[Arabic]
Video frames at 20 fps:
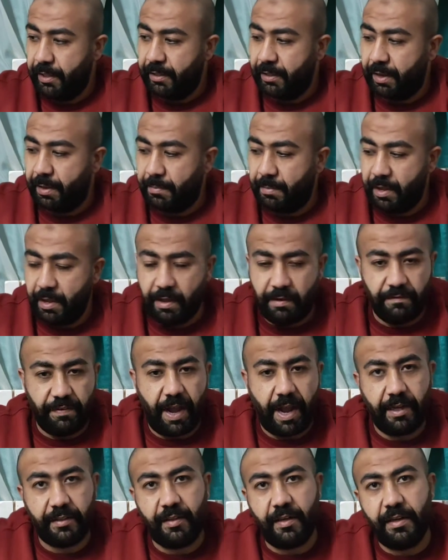تمام في
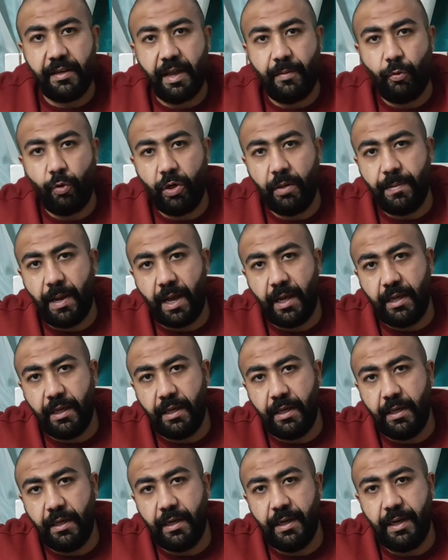حاجتين جابوا لي بقى ايه